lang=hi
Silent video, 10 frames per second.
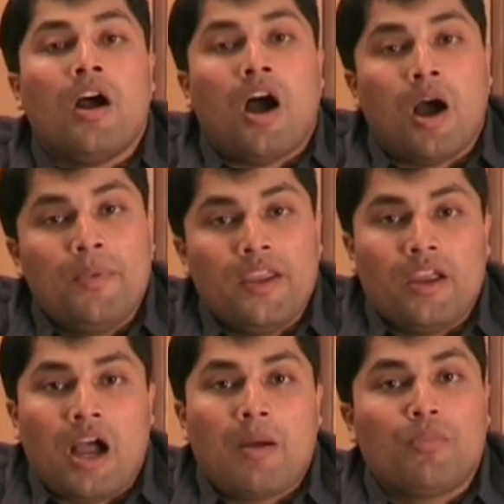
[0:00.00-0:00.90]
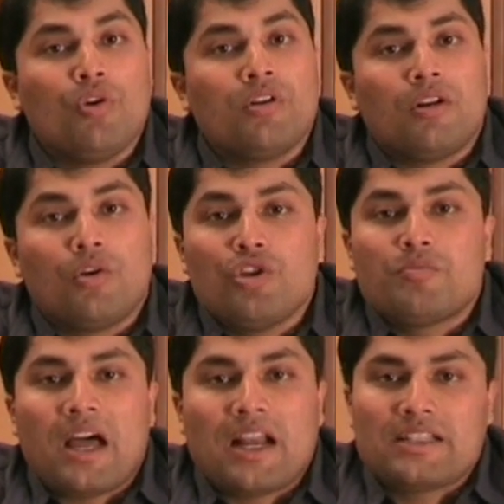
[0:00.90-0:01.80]
अभी आपको रोज़
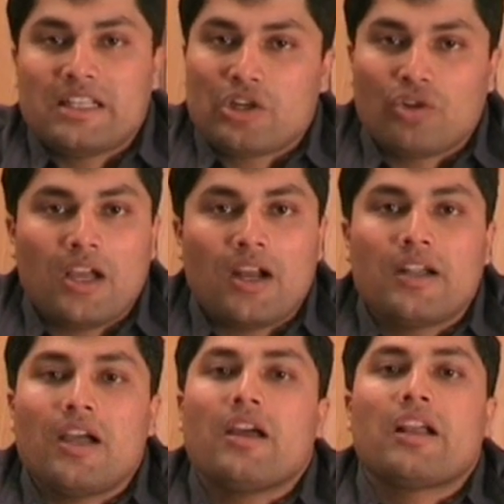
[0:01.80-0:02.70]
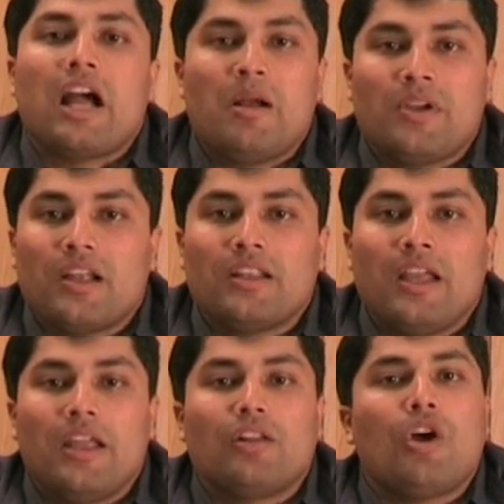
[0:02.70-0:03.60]
12 से 14 घंटा अगर काम करना
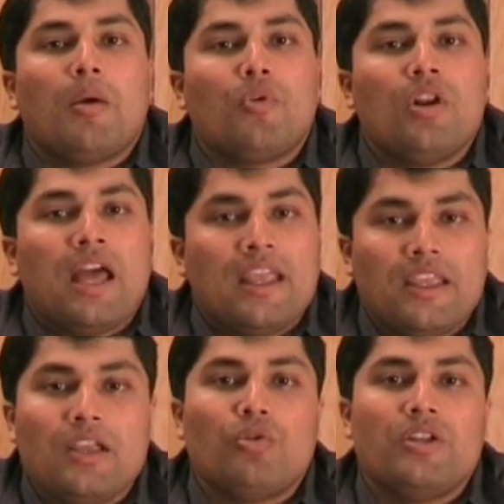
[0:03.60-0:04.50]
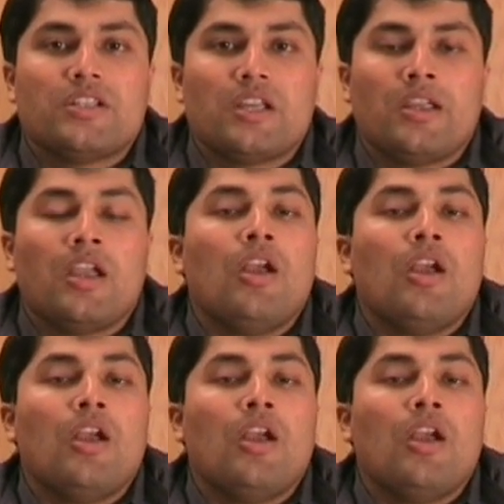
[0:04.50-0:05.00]
है तो आपको लाइकिंग होनी चाहिए